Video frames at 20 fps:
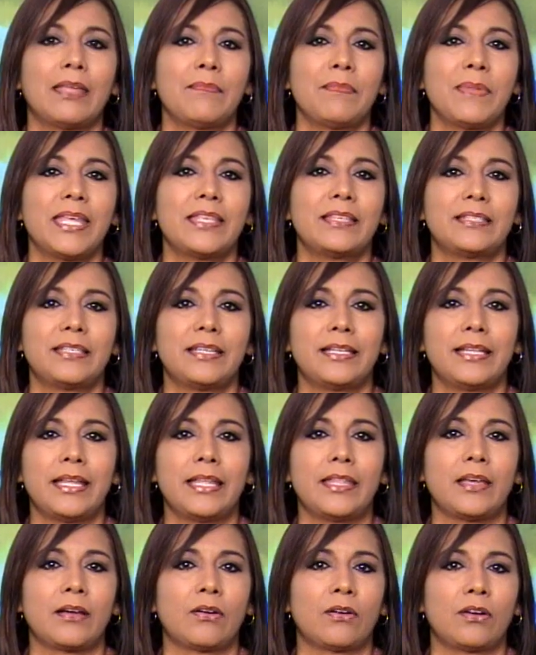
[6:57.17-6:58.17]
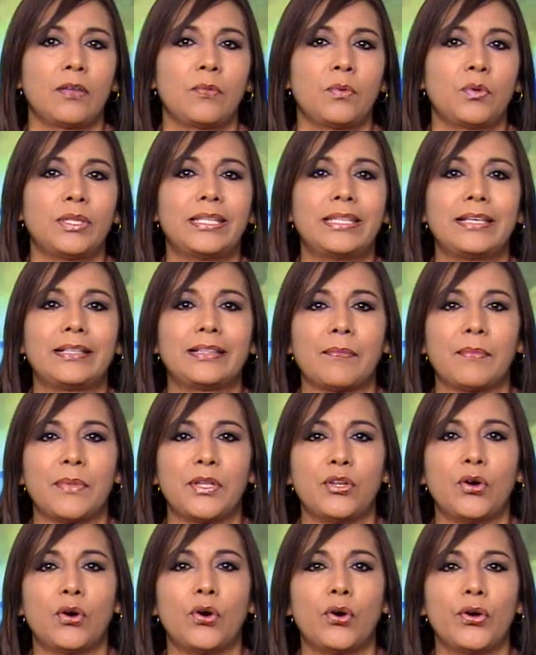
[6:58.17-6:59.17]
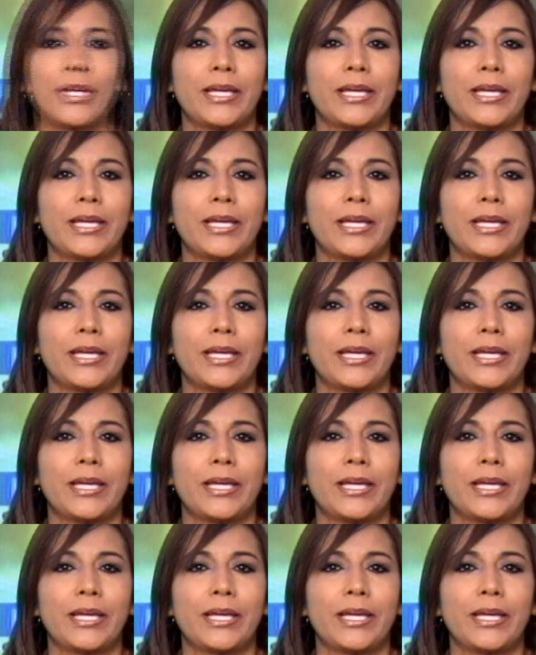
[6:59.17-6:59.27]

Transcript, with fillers: Academia de Cine de Hollywood dictaminó